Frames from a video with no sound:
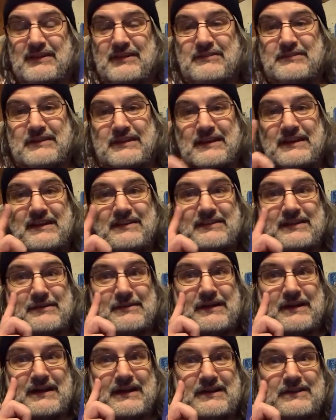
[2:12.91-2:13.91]
Das Ding ist
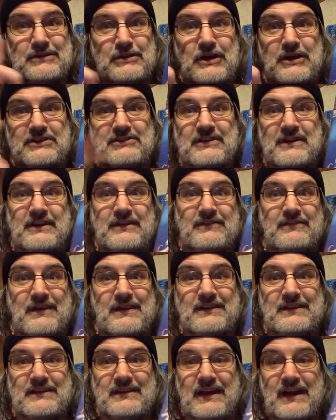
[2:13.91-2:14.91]
aber, in Deutschland
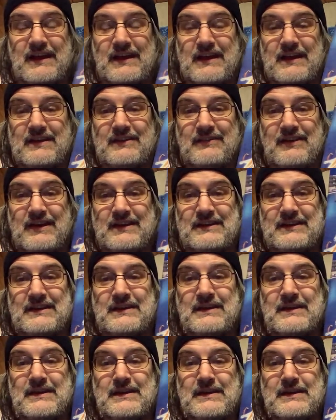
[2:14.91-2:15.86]
werden die Teile, werden die